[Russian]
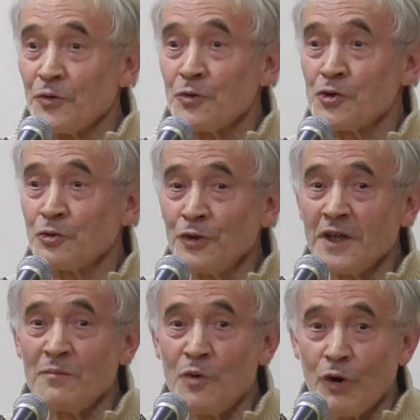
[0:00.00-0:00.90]
Но что
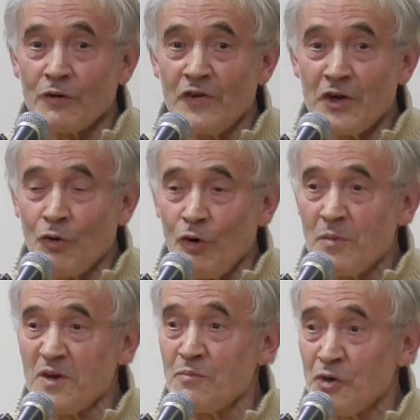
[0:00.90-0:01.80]
я мог,
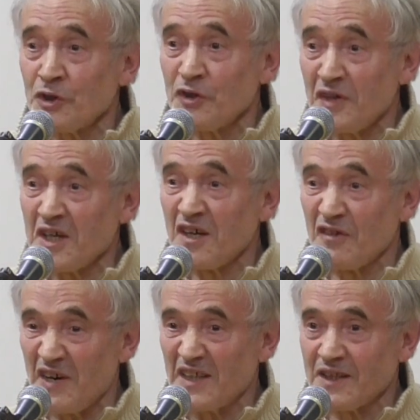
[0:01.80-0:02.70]
влекомый мертвой
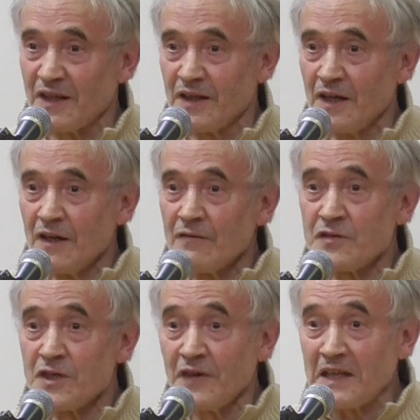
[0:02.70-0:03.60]
хваткой,
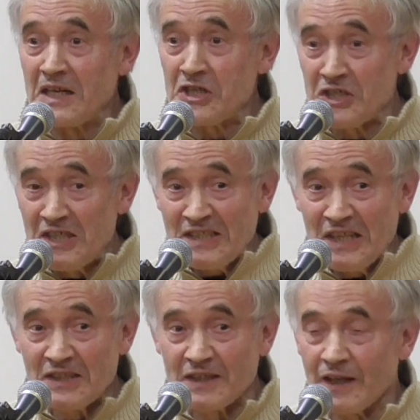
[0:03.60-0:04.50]
взывать лишь
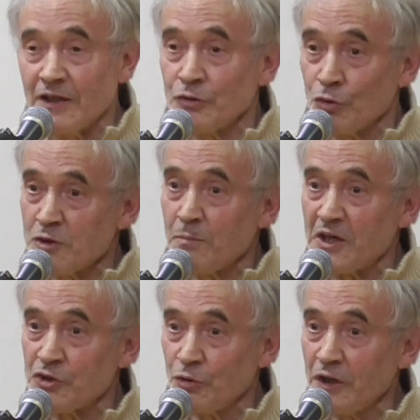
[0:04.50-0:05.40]
изредка, и то с
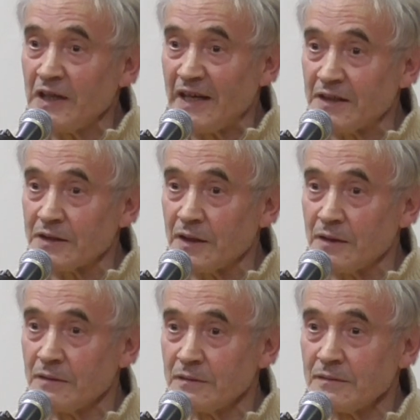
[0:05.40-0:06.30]
большой
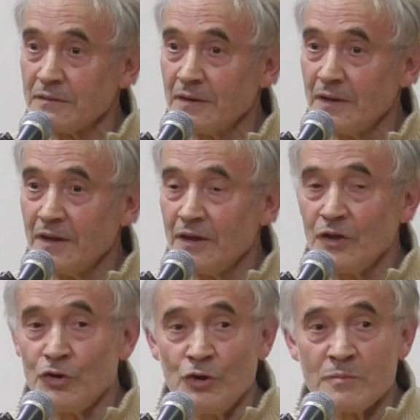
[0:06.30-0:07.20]
оглядкой?
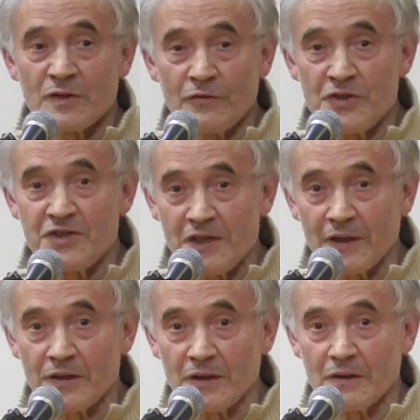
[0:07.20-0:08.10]
Идем сквозь
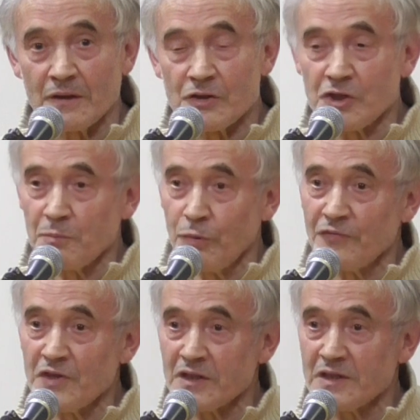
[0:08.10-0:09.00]
тернии,
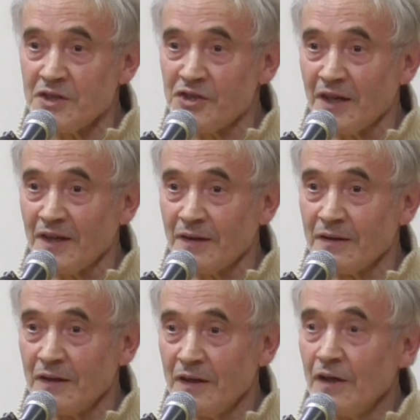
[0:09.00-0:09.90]
шипов не различая.
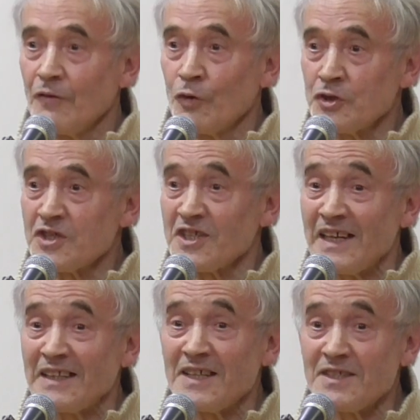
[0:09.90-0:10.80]
Вот
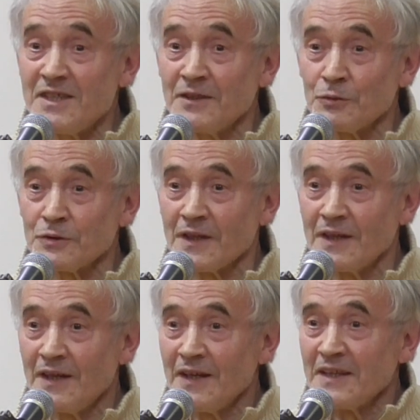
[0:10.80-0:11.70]
цель достигнута.
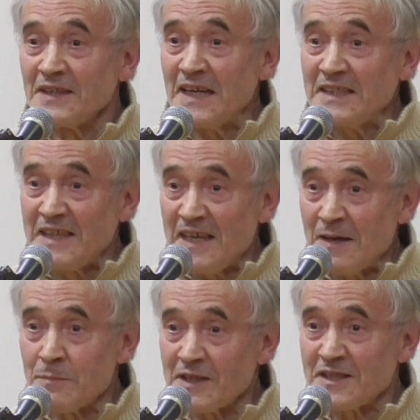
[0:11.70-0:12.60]
Над
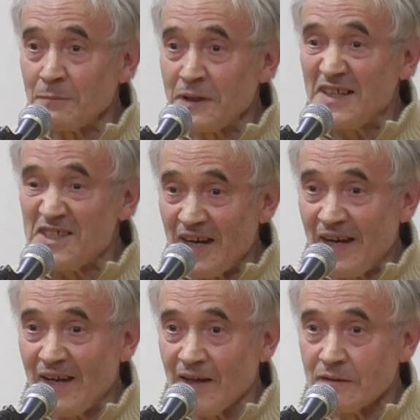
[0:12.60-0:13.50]
кем
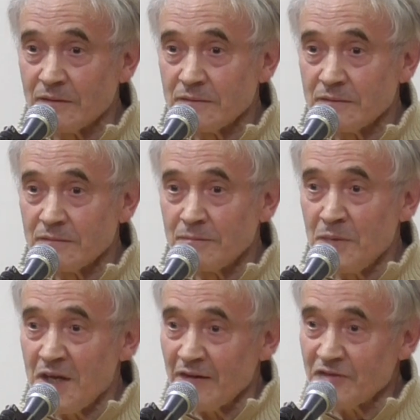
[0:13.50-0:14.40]
разоблачая,
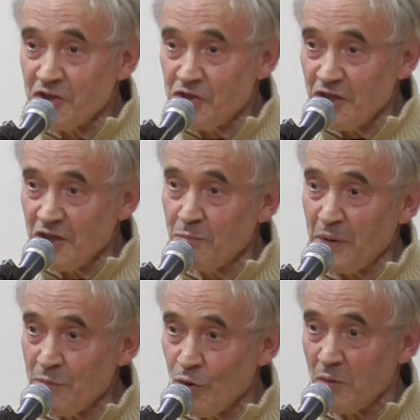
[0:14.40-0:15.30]
меня в значении
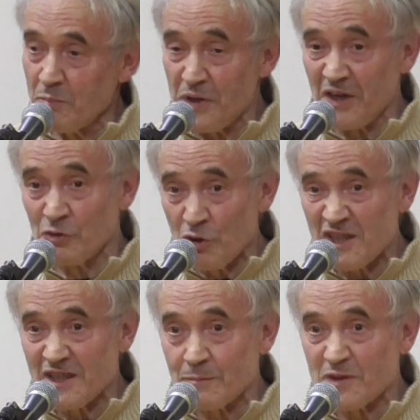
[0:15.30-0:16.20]
прямом и
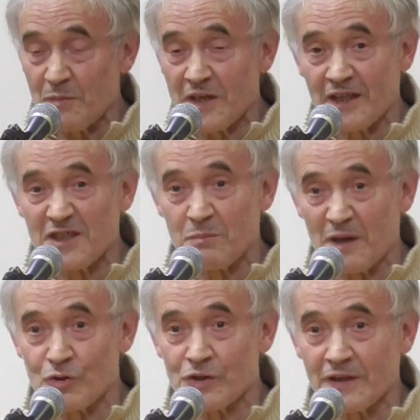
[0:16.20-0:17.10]
переносном смеялась
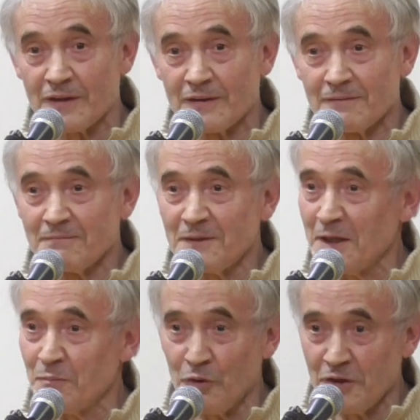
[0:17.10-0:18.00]
бабушка.
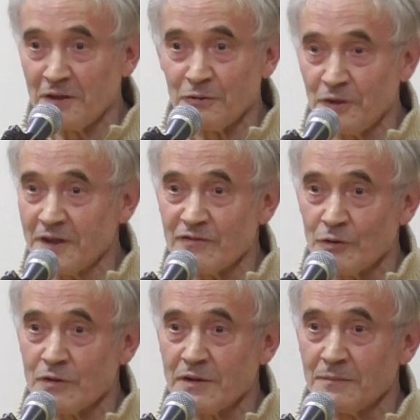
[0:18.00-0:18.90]
Я понял только
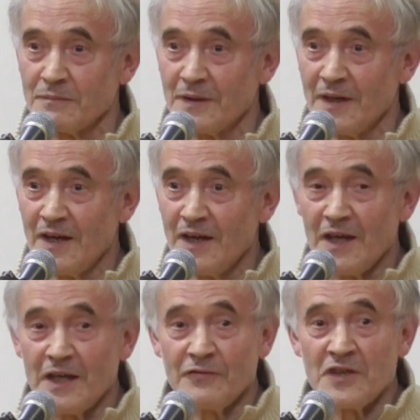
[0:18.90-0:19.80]
взрослым.
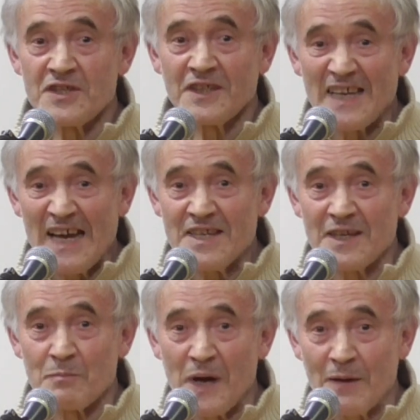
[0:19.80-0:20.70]
И в
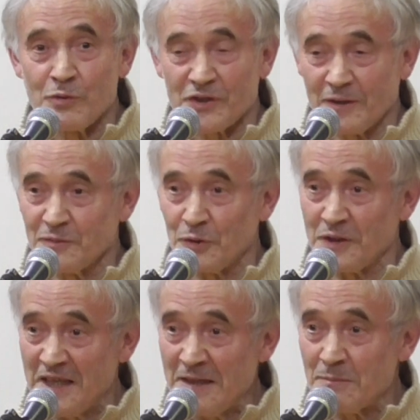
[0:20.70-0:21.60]
назидание бабушкам
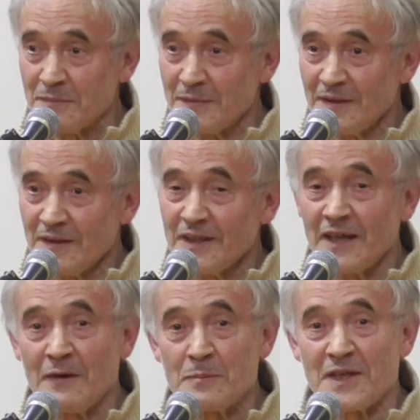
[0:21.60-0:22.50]
другим
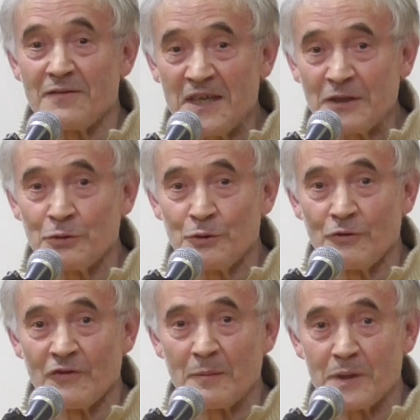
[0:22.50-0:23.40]
я вам советую
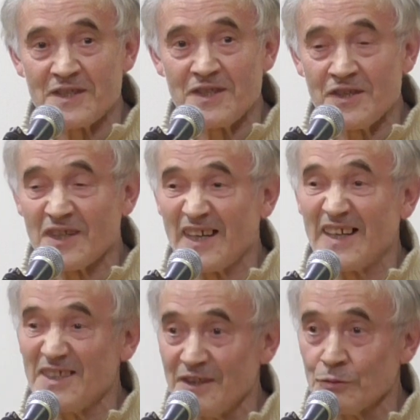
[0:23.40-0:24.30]
вообразить
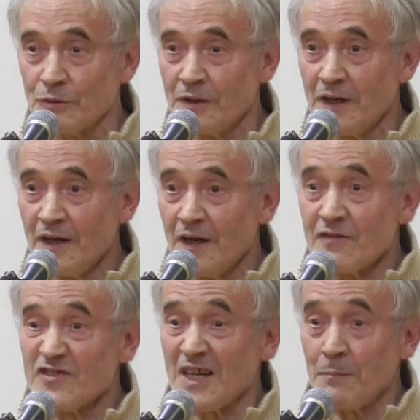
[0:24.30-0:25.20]
картину.
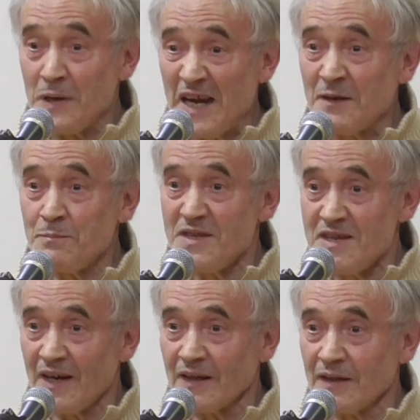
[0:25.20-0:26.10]
В соплях
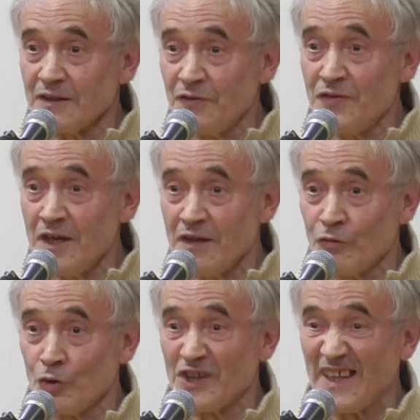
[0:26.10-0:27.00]
бедняга две
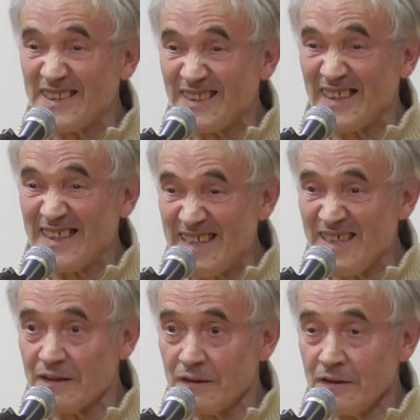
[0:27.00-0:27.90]
его
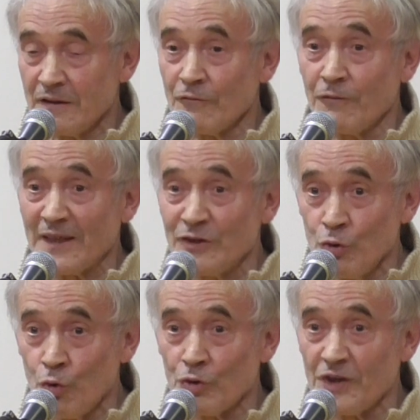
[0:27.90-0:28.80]
ноги в
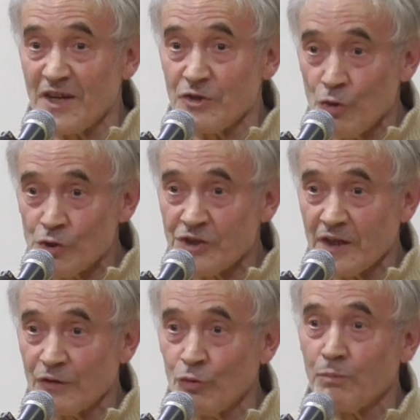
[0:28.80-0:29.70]
одну
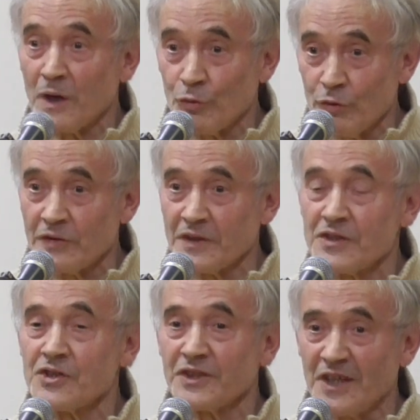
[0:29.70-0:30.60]
надежно упакованы
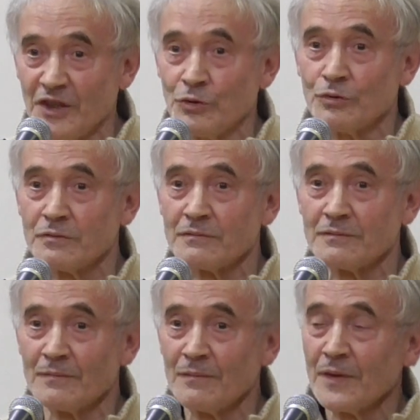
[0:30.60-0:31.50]
штанину.
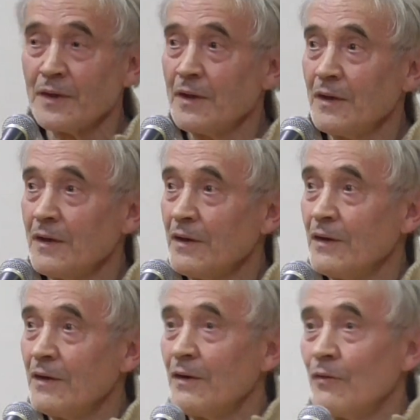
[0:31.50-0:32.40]

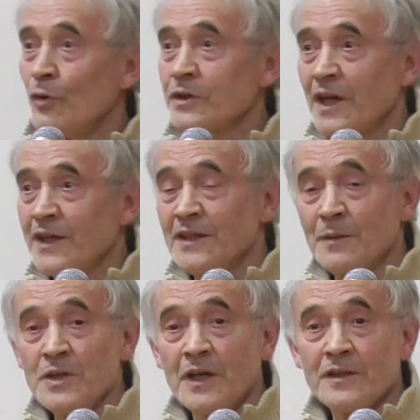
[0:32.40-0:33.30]
Вот так она
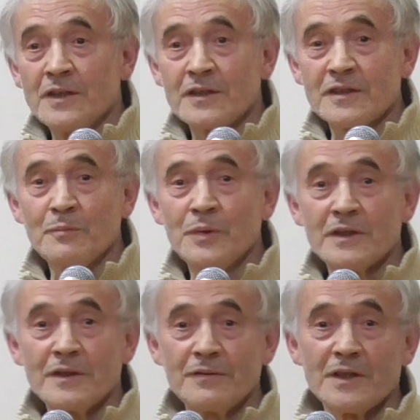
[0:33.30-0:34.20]
меня где-то, это
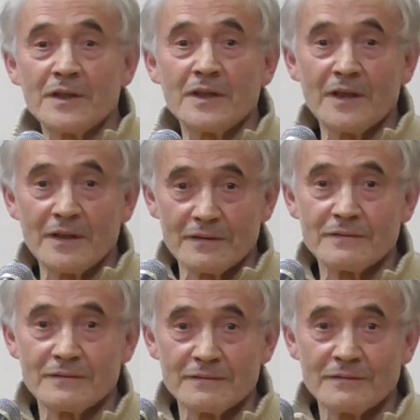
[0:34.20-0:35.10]
было, наверное,
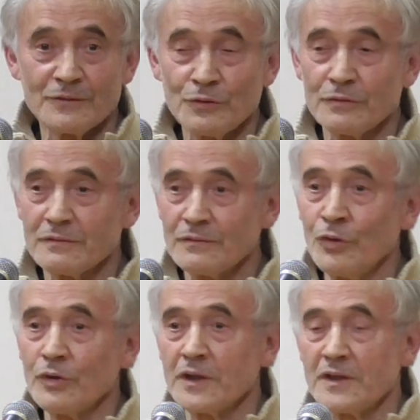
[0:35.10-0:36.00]
ну,
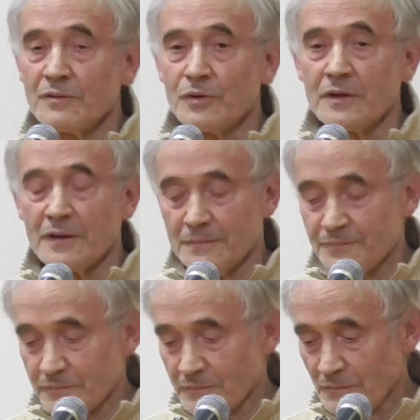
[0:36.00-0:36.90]
долго довольно.
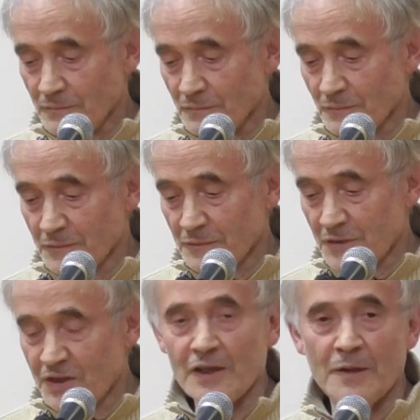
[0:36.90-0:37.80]

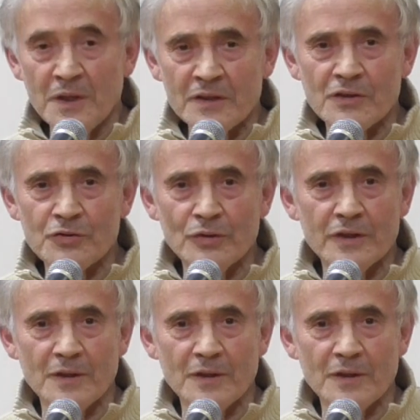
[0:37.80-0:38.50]
С километра, что ли,